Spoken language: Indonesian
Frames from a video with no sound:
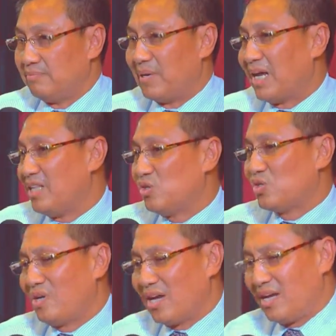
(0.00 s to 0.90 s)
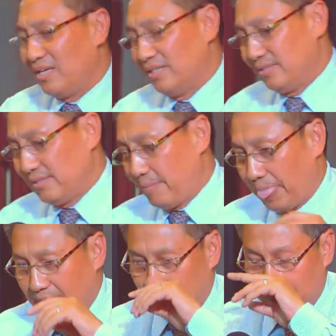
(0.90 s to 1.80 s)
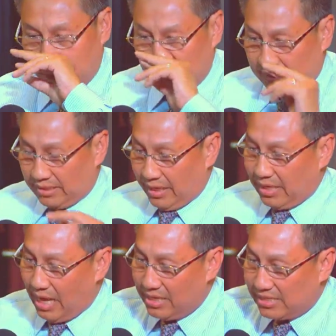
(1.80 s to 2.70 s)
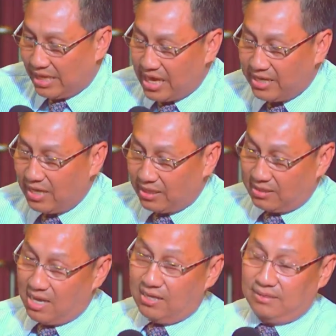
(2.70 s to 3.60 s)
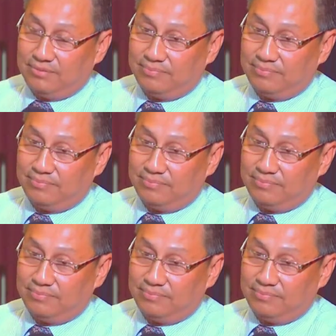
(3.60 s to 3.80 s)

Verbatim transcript: Maka itu saudara, seringkali saya ingatkan